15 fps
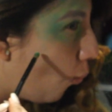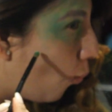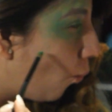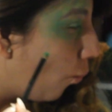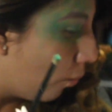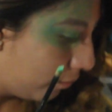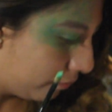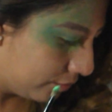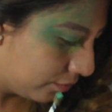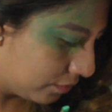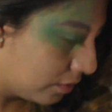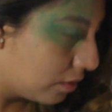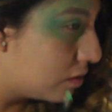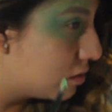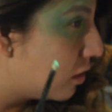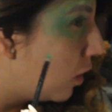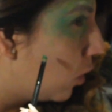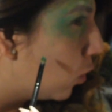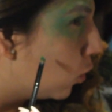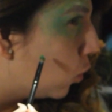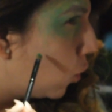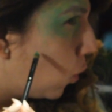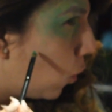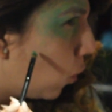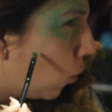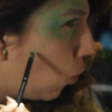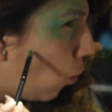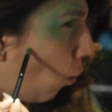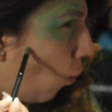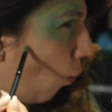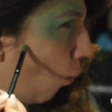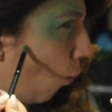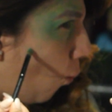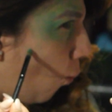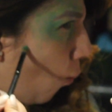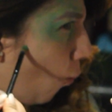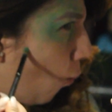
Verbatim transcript: la verdad es que es súper divertido hacer